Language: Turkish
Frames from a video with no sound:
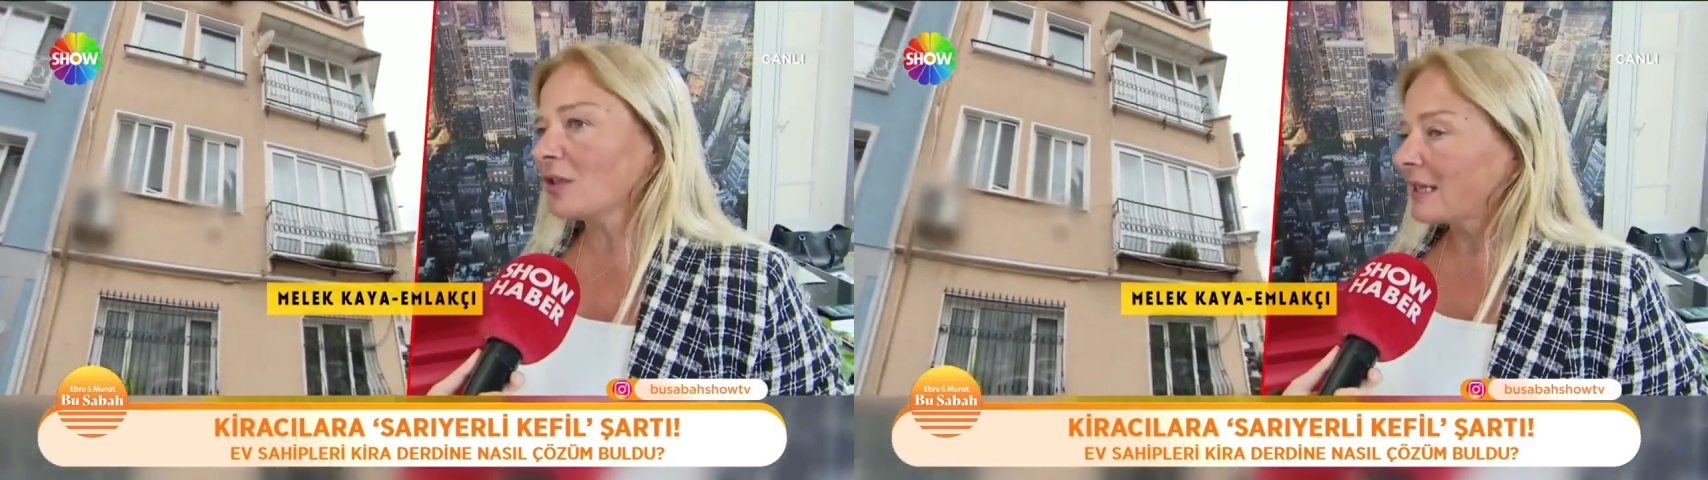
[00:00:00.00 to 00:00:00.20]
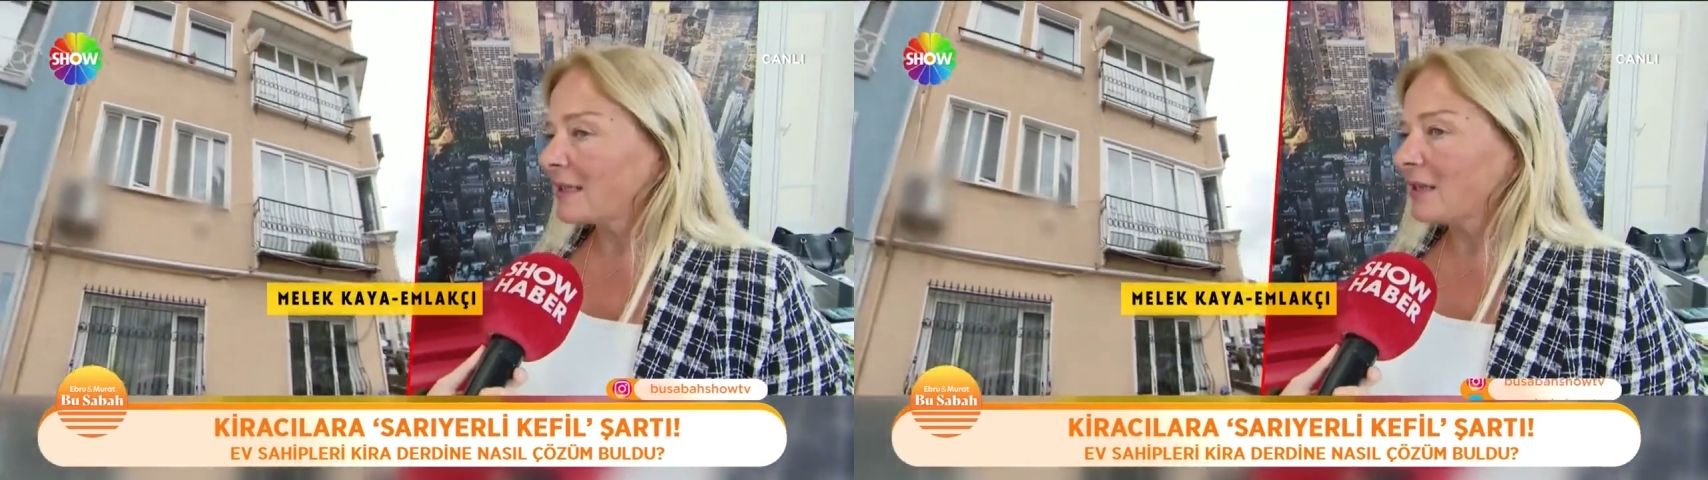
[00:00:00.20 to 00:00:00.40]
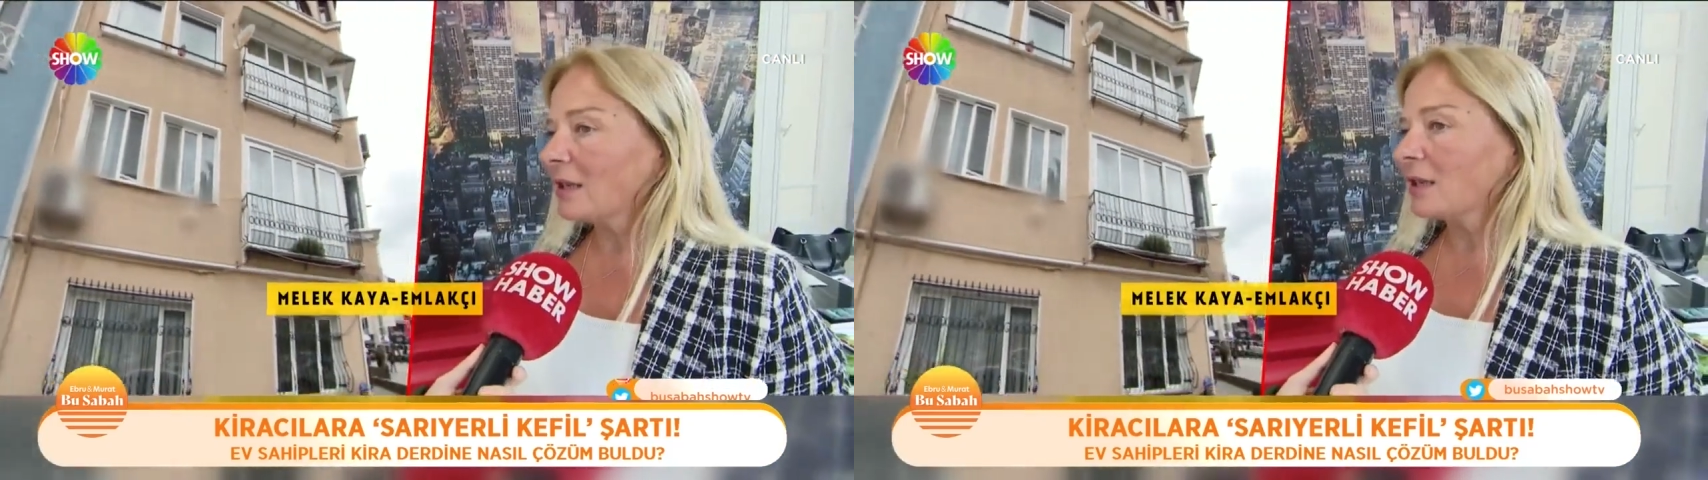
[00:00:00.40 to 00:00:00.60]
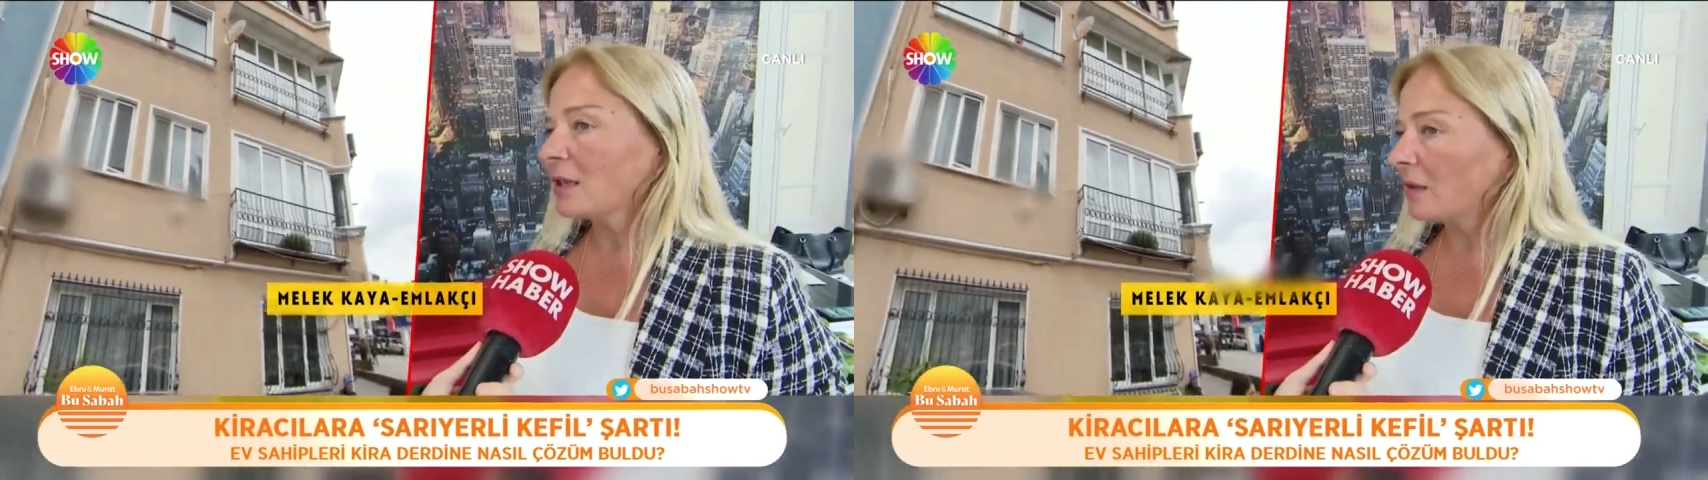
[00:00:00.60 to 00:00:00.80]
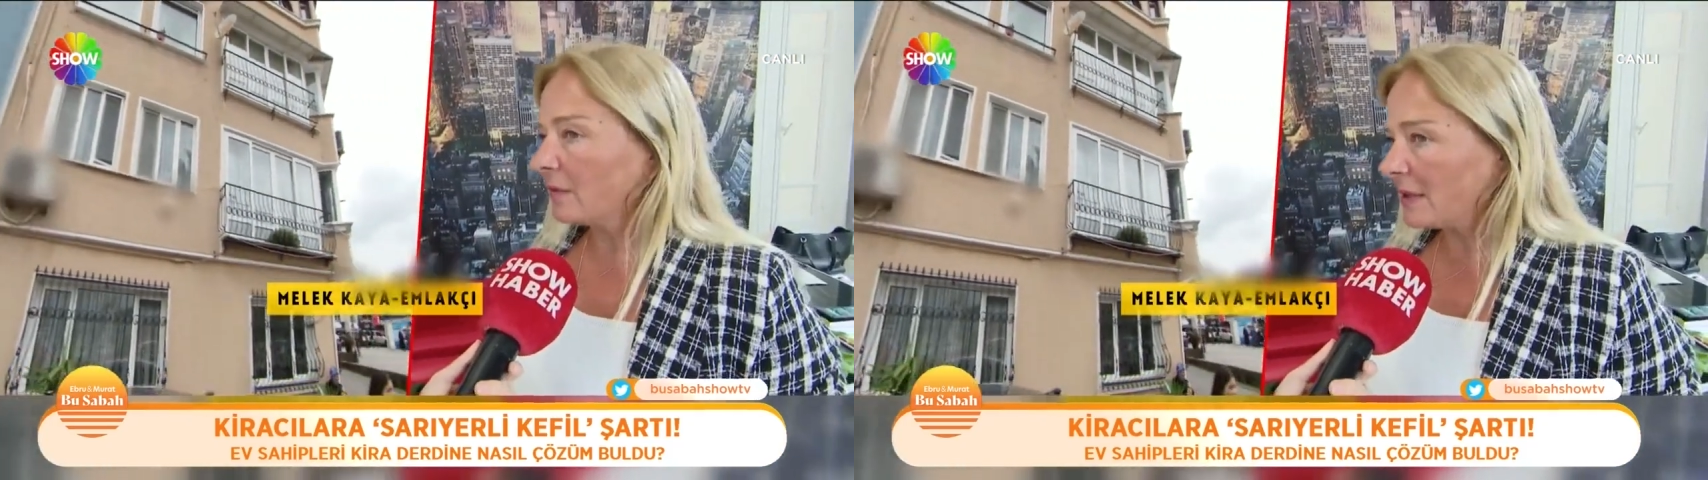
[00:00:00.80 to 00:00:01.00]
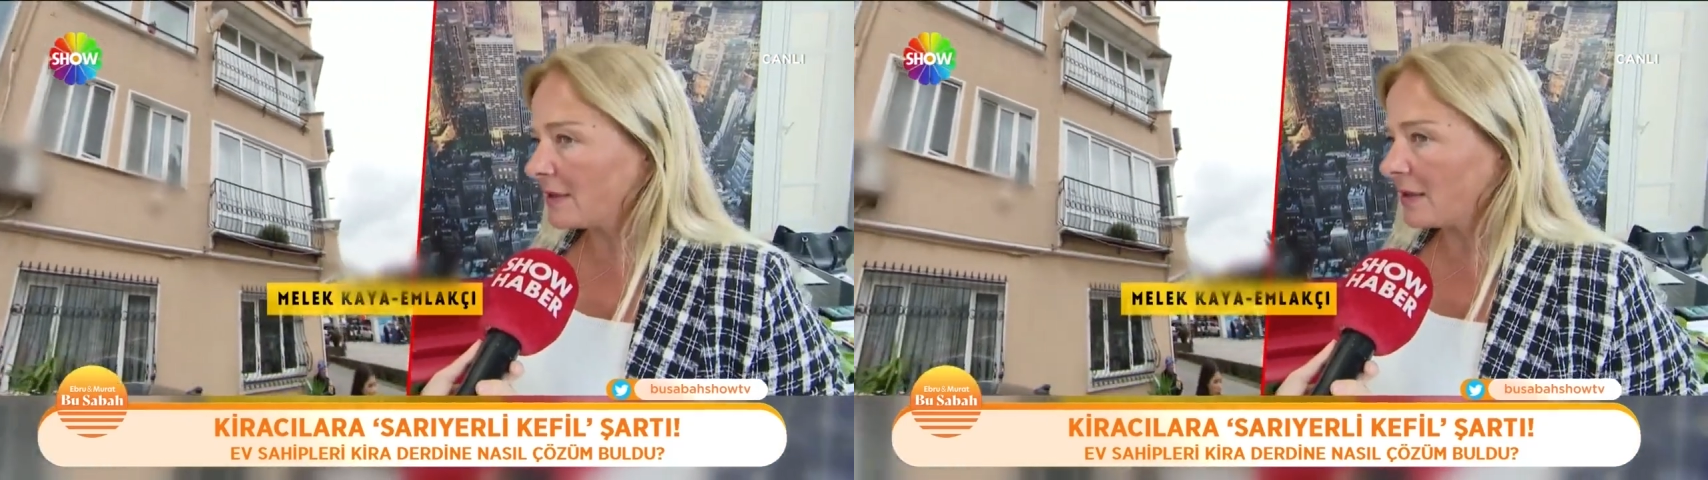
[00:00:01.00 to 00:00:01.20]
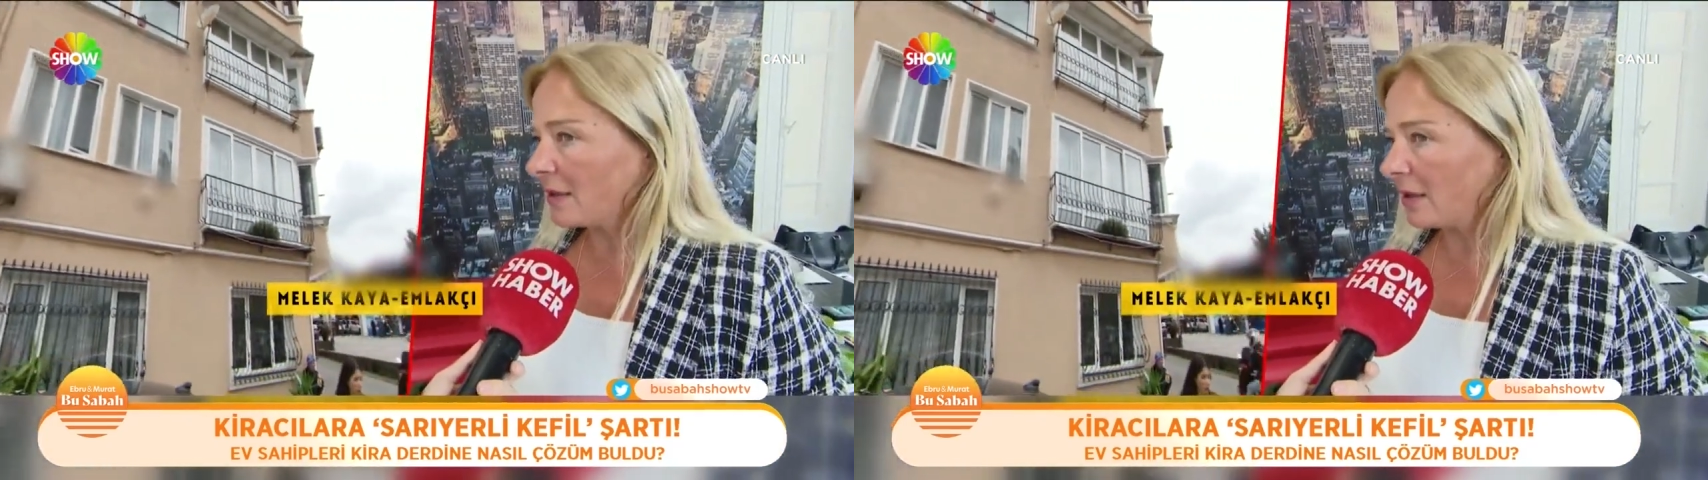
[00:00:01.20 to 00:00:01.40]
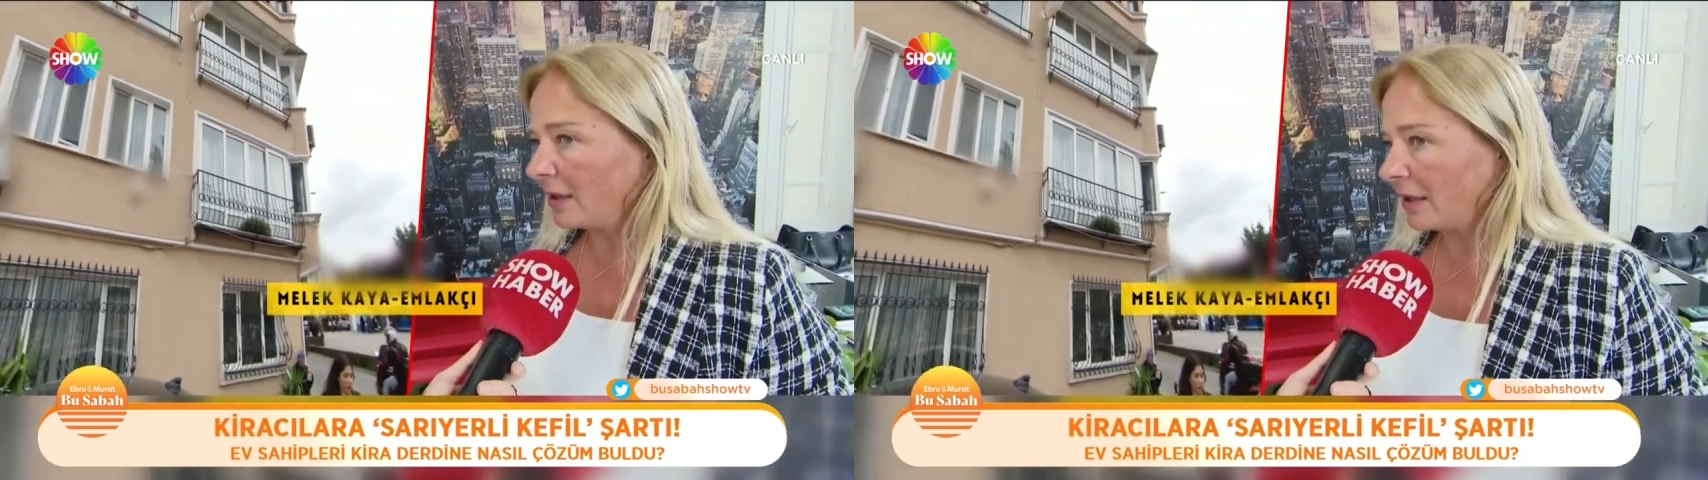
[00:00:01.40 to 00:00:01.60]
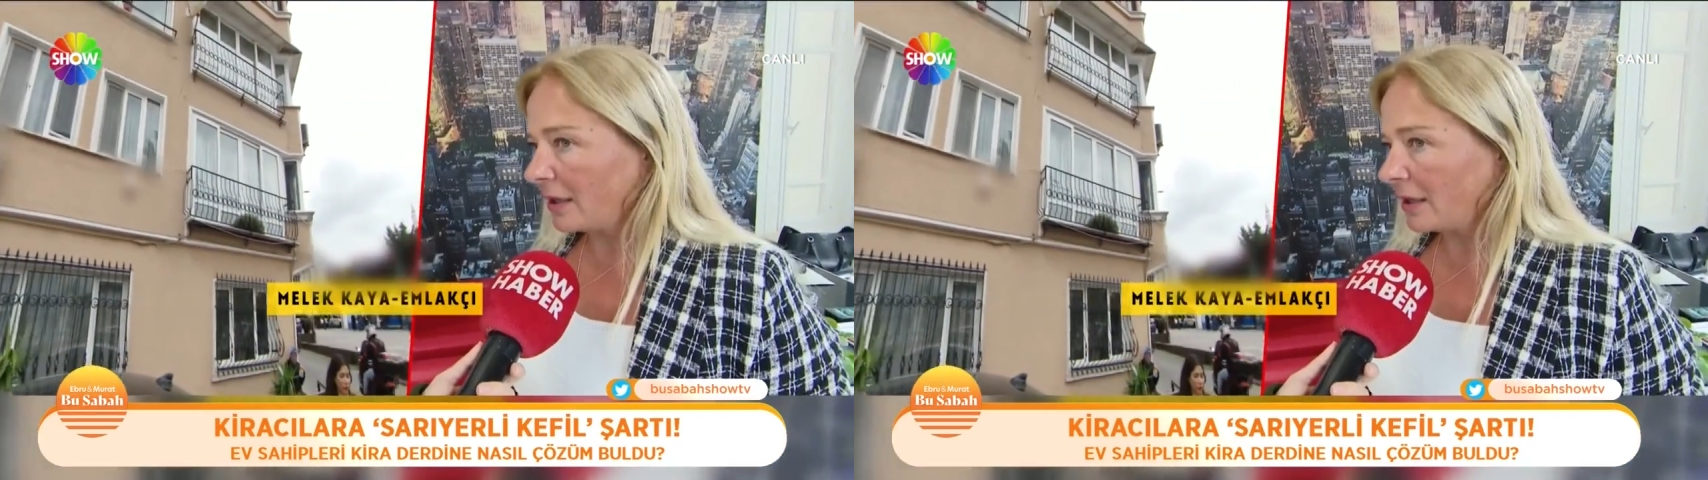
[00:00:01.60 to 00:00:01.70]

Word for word: kesinlikle kefil ister hale